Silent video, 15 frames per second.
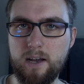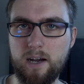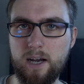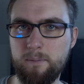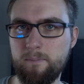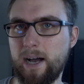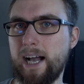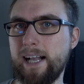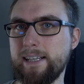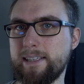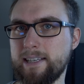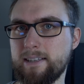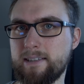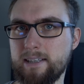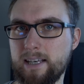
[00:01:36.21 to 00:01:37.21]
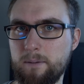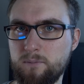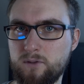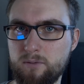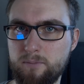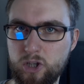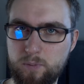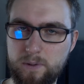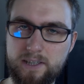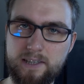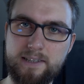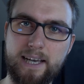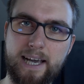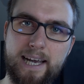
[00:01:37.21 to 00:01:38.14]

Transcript: ähm, als jetzt eben zum Beispiel diese